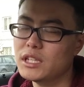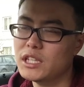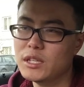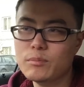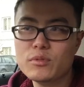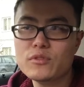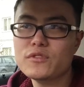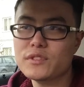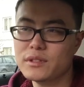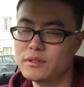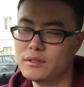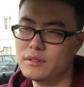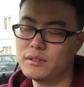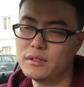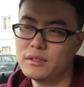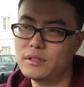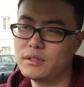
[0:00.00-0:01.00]
一部分
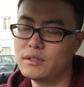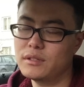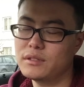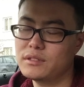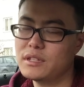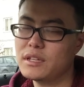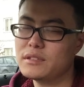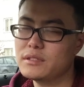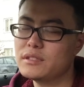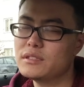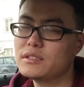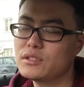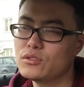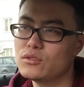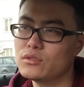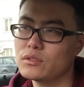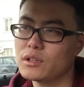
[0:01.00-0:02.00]
嗯现金
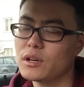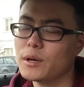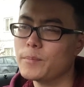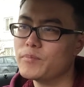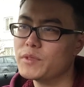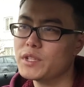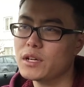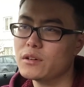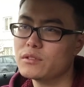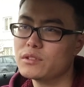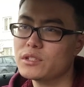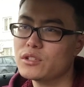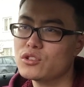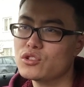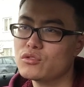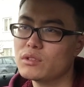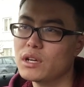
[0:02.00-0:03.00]
进去哈，然后这
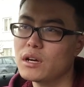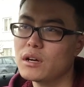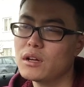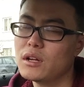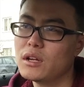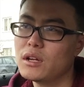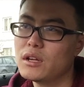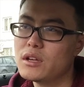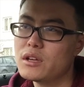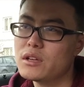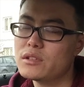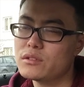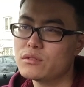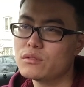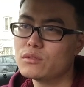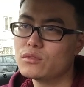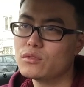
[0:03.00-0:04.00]
个数量
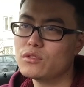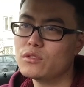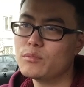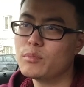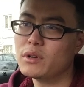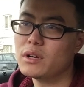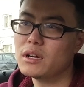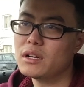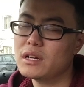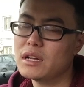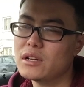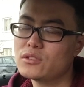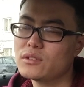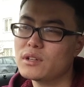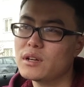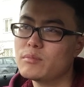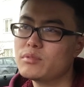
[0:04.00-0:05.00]
似乎对于波兰人来
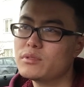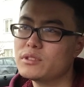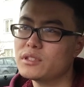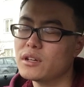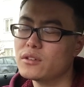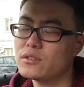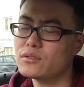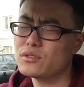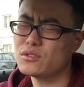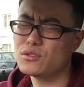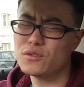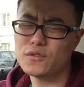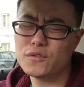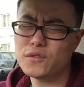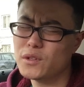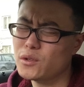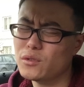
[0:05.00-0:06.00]
说还不小，所以就
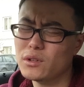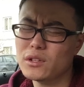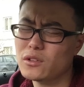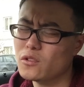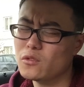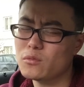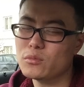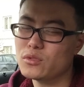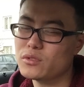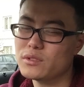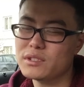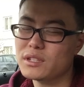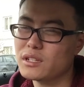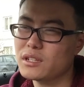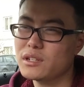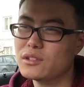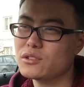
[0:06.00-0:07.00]
疯狂的给我们推
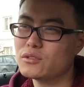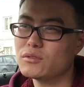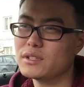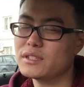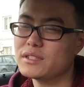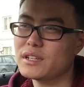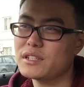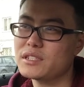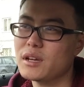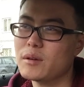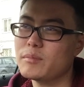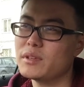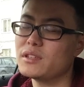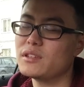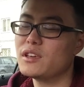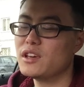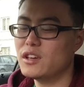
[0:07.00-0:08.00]
荐各种理财产
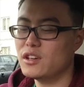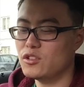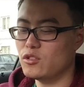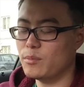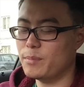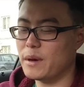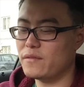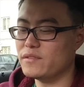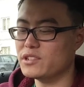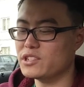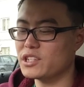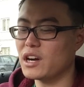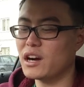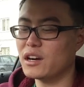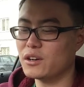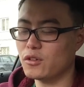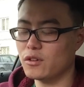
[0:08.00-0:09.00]
品，有百分之
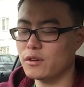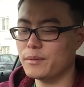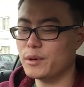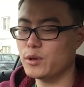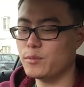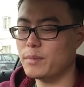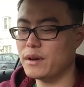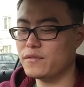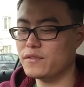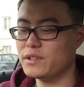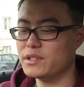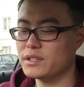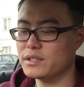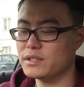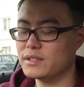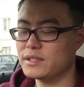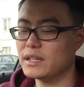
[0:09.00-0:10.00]
二的回报率，百分
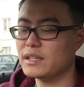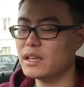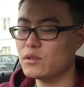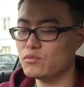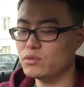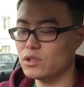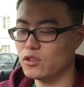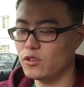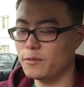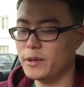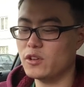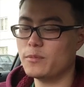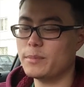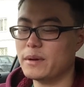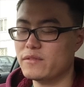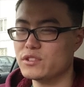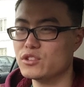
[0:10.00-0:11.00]
之三点五的回报
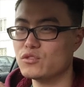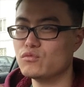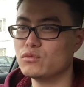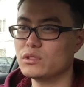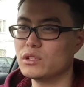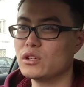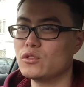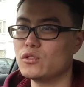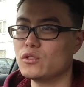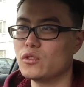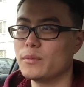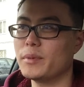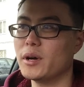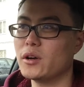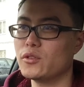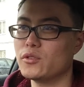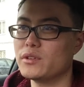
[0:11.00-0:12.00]
率，百分之五的回
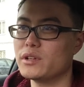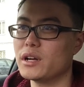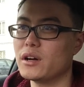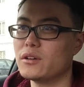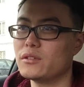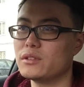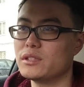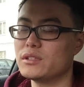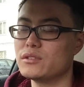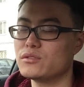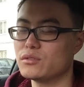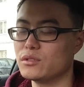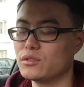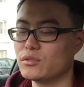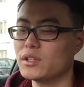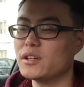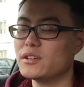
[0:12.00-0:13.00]
报率，然后你
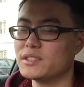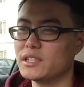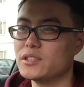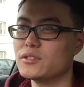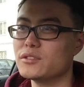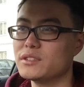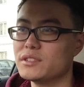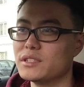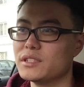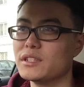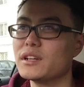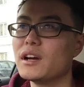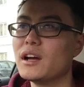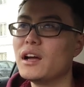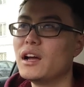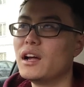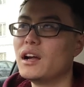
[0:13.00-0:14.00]
存多少钱都
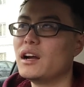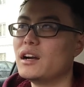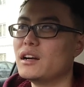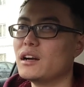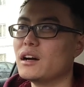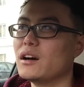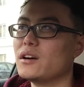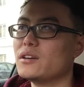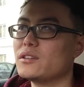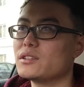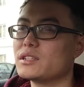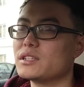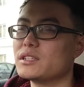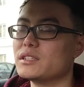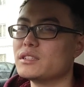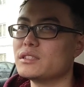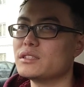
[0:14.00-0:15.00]
行。然后
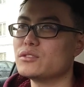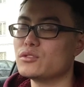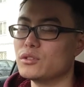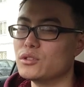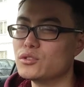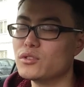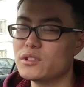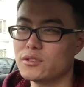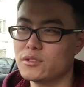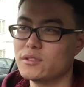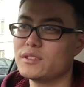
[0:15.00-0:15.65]
是存多久